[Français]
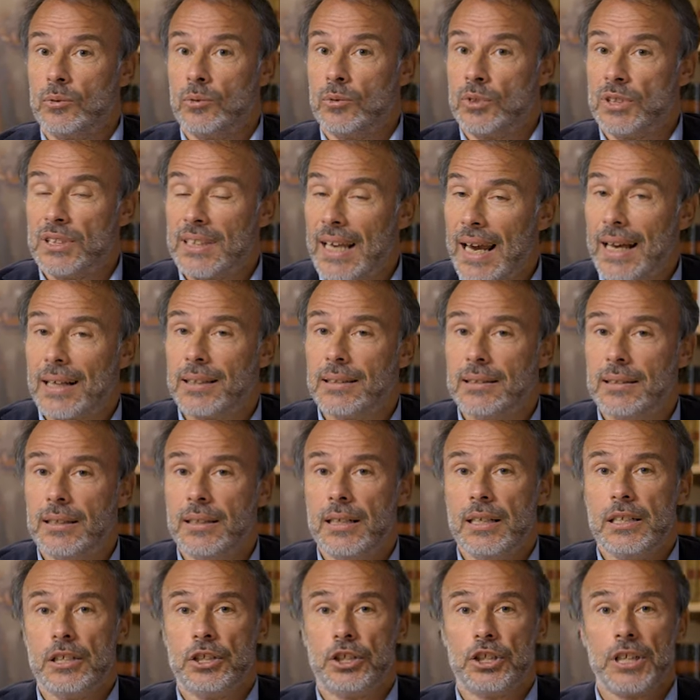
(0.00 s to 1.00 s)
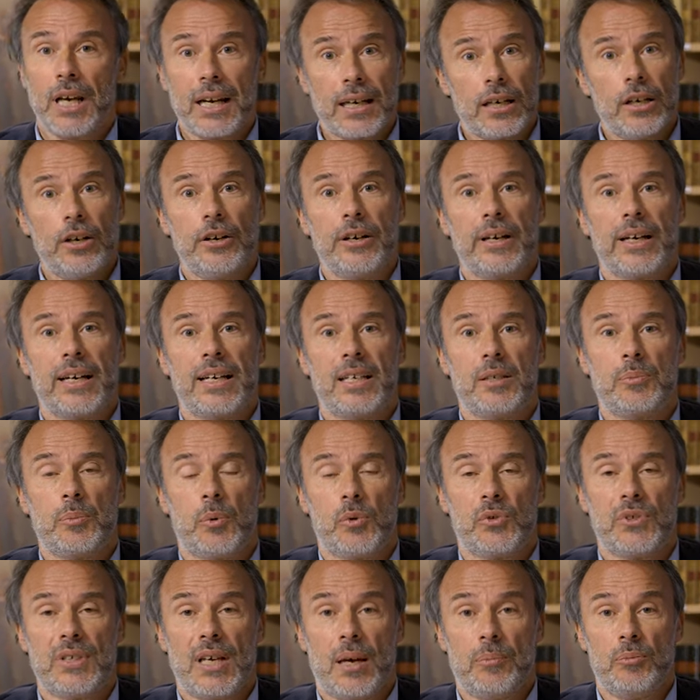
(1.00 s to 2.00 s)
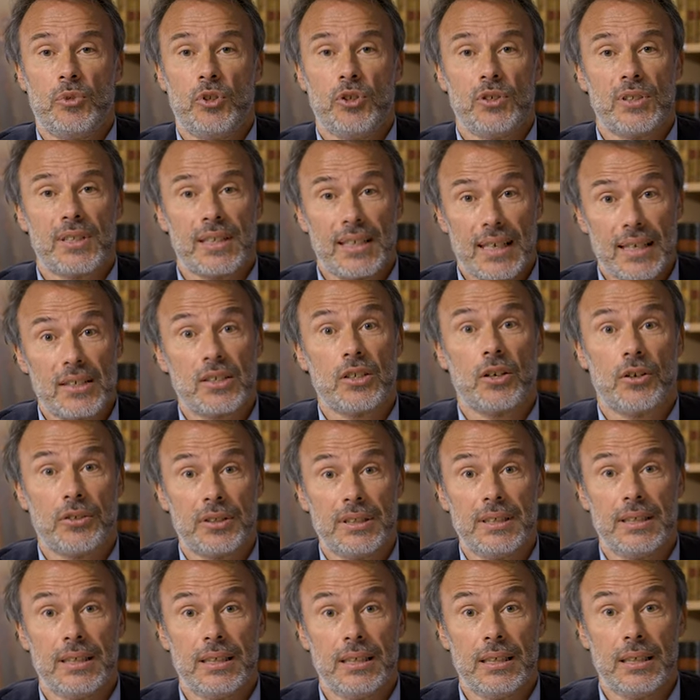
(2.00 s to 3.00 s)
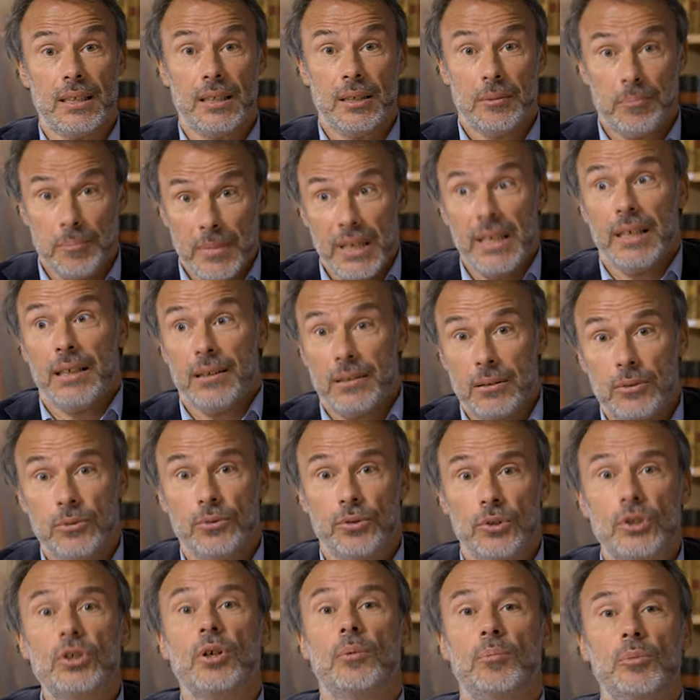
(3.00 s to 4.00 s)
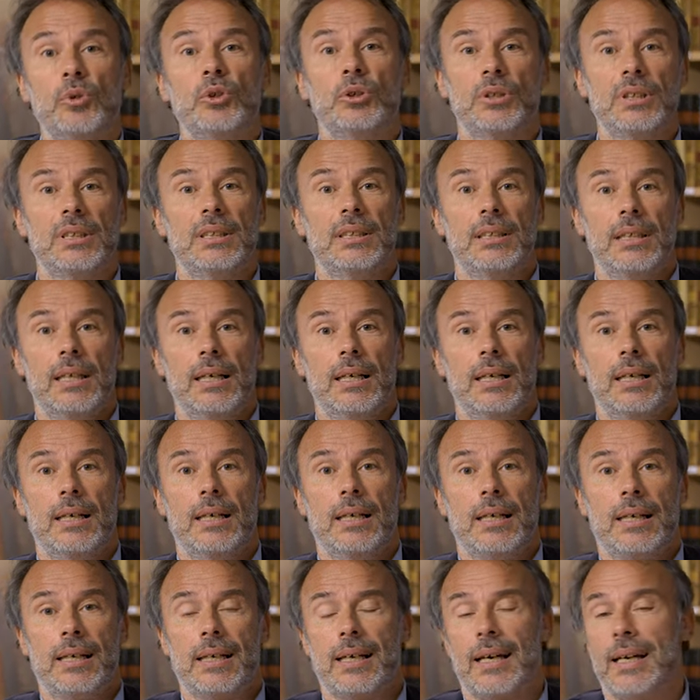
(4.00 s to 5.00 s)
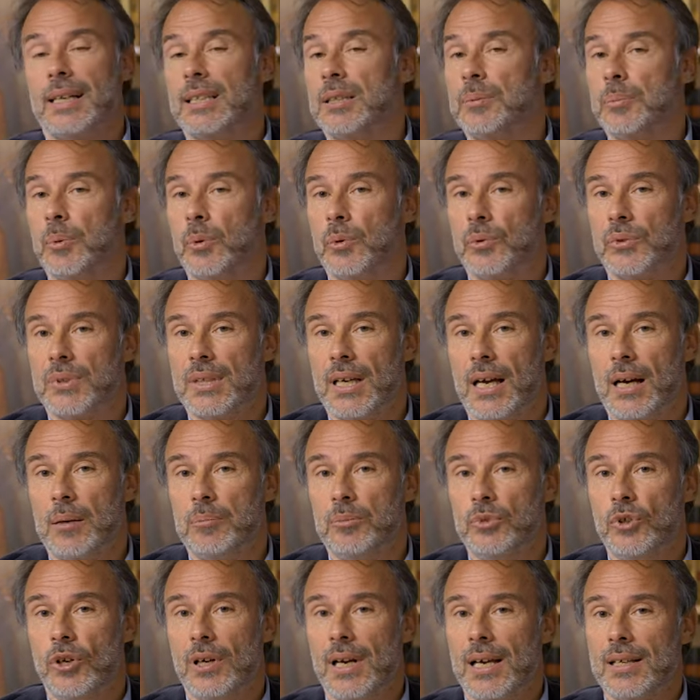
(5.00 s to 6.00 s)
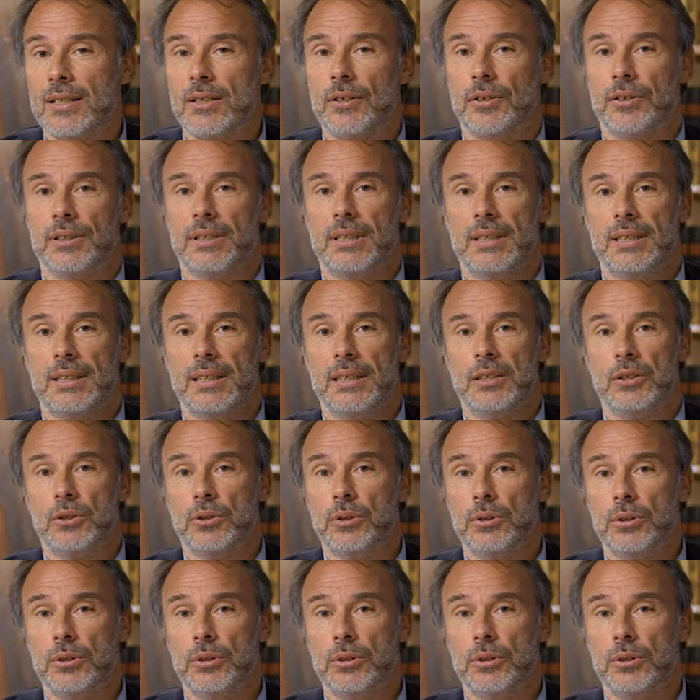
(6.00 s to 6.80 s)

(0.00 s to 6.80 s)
certes, Chacun est responsable de sa santé, mais nous sommes aussi responsables de la santé des